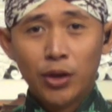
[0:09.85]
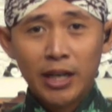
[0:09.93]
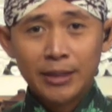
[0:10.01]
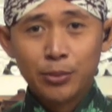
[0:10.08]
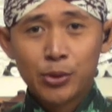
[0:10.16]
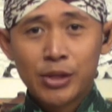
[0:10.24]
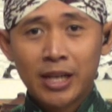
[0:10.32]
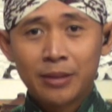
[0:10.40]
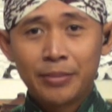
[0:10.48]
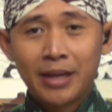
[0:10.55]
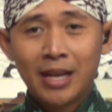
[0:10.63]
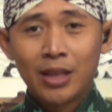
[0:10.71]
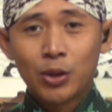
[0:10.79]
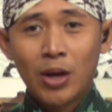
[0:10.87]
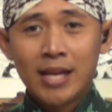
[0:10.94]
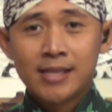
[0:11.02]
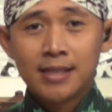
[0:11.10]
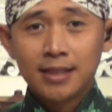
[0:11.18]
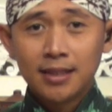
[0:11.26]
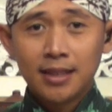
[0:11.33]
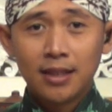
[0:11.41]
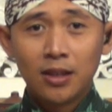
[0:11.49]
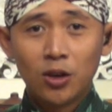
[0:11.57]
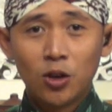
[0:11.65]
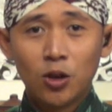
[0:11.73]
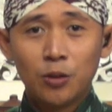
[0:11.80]
sebulan pun sakit pikanto
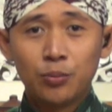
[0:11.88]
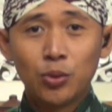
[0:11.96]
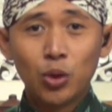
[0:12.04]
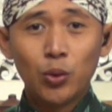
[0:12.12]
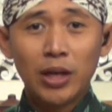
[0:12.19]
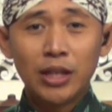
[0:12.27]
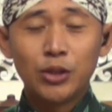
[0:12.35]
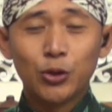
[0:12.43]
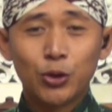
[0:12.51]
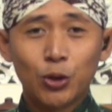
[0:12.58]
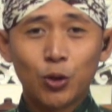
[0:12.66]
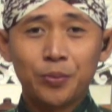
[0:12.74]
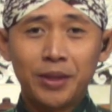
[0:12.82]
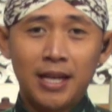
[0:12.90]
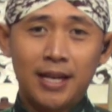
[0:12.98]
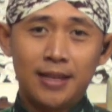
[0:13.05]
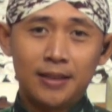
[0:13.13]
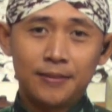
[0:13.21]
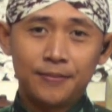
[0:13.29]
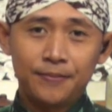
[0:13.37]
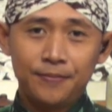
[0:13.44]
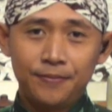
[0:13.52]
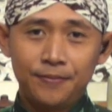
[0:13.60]
hasil enggo puluhan juta rupiah.